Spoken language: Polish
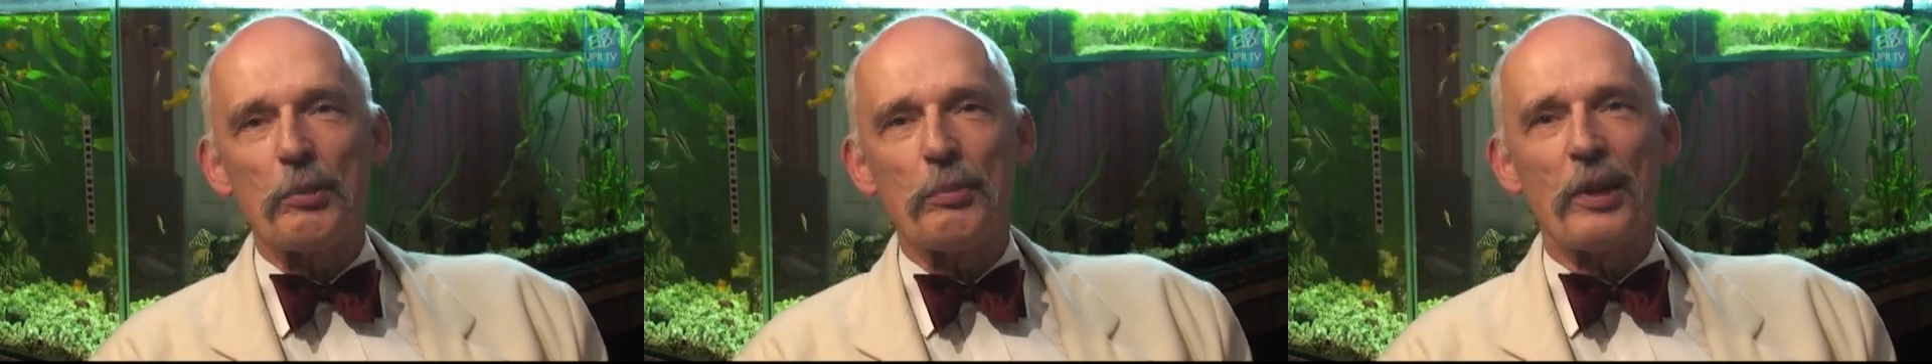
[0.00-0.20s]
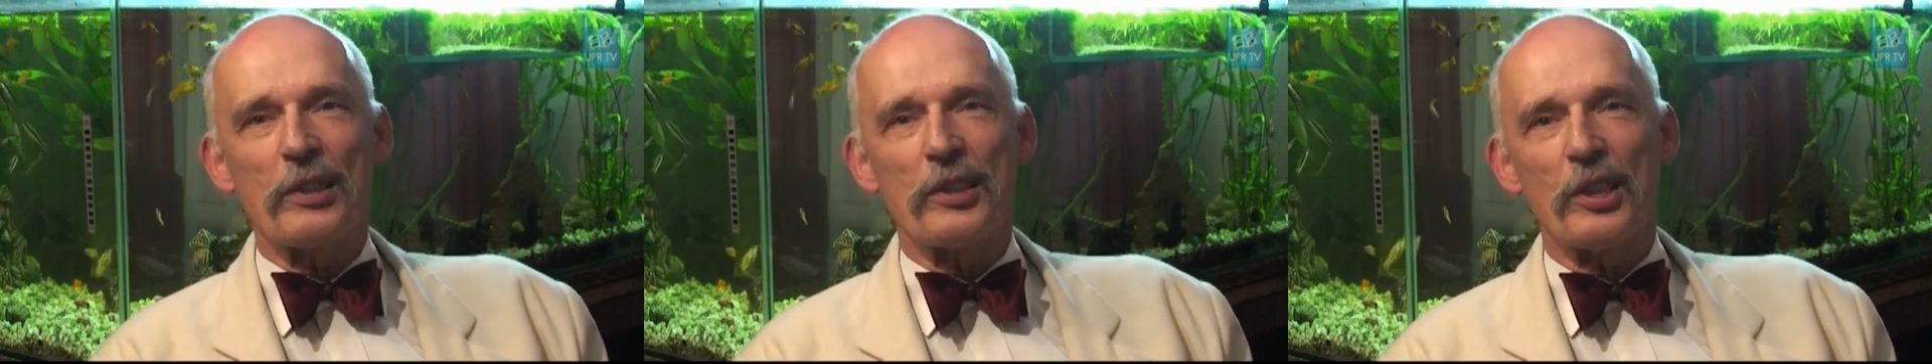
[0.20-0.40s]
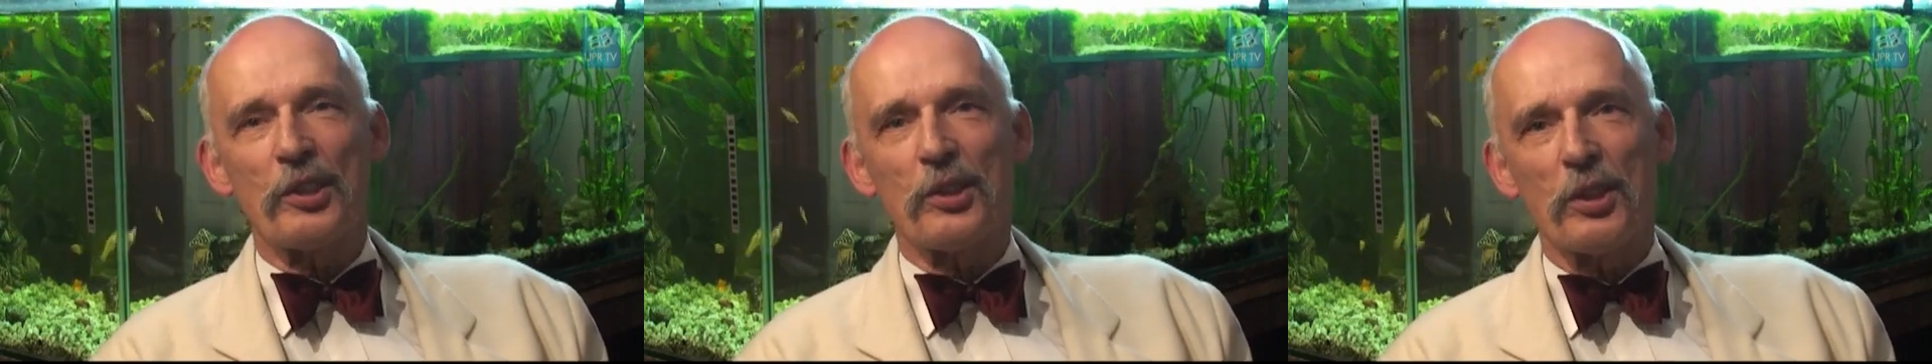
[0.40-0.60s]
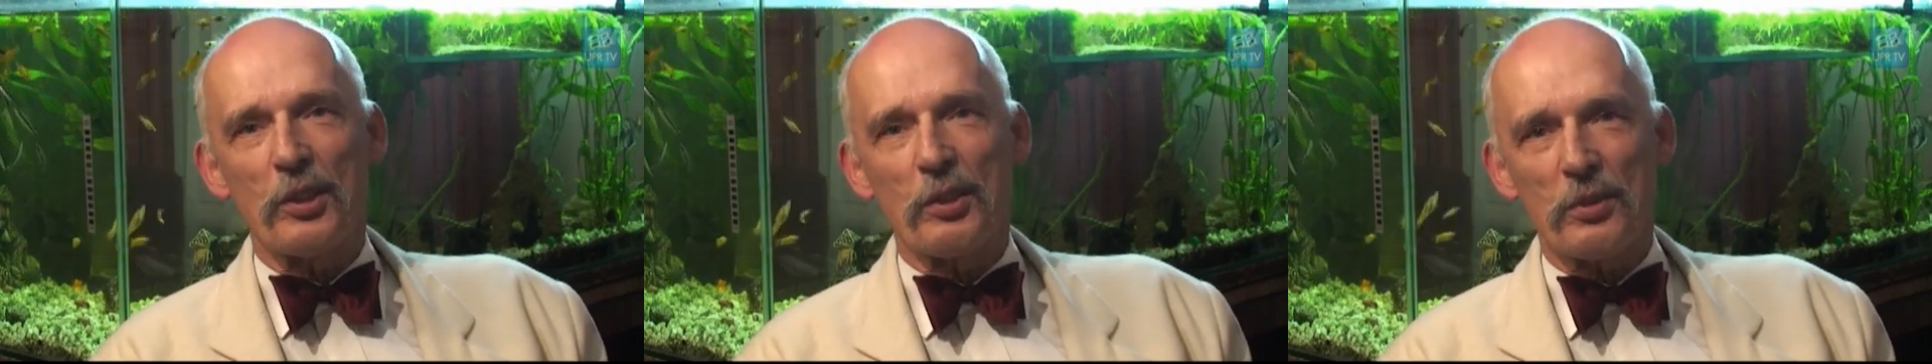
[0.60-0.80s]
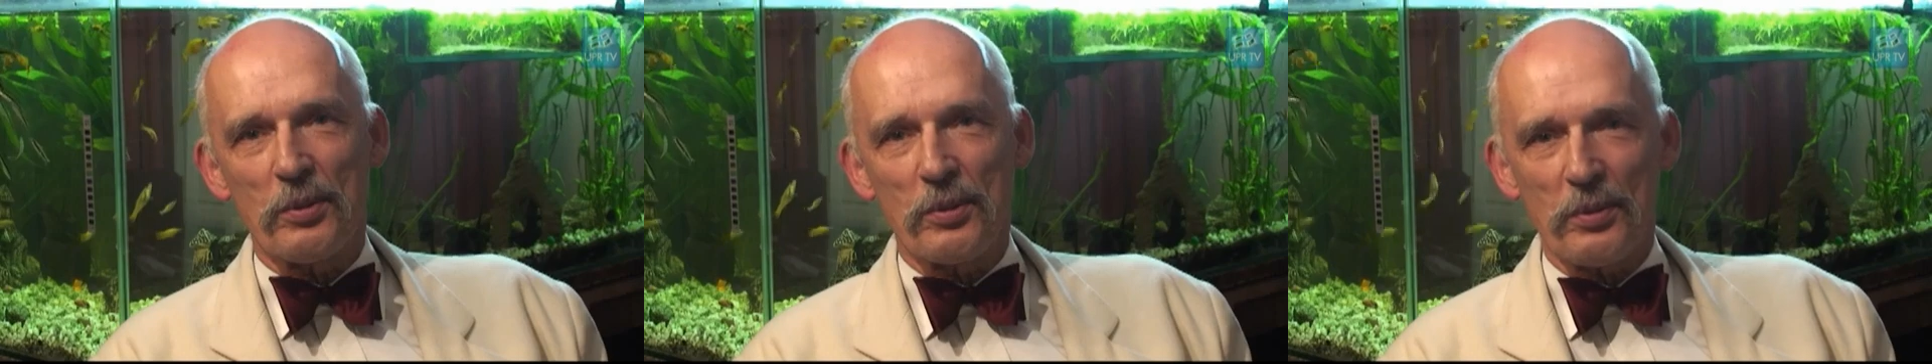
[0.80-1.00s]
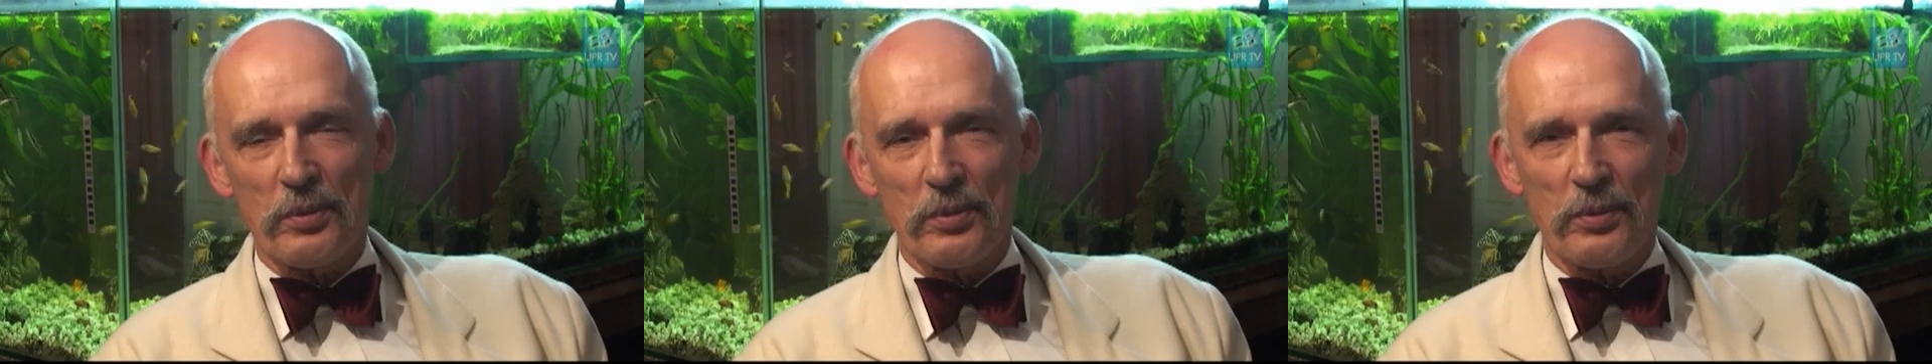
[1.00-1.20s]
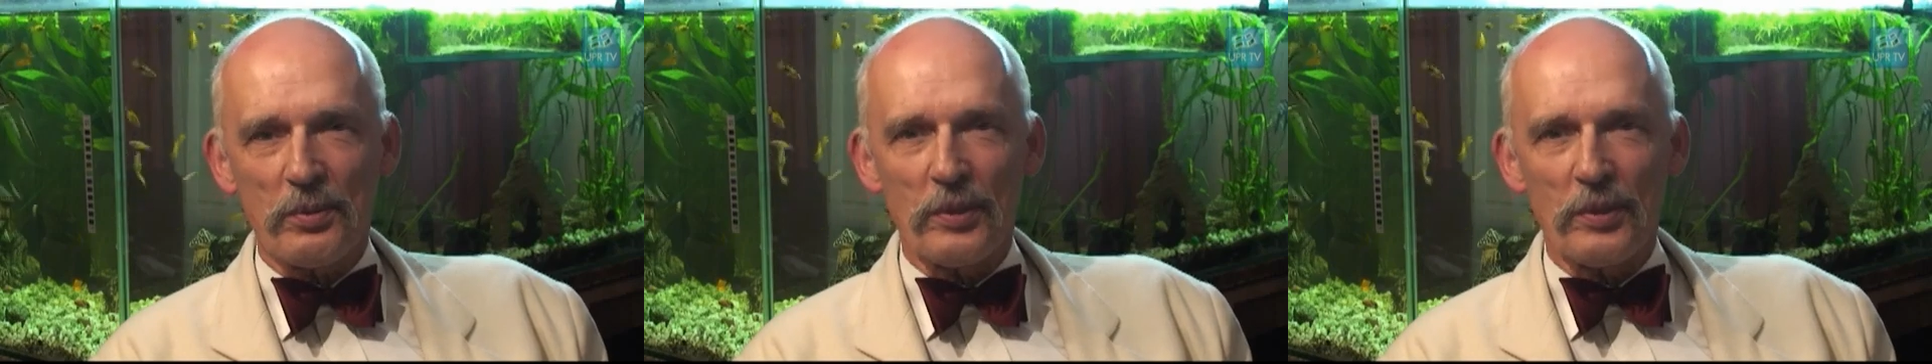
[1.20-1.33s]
bo jak zacznie e,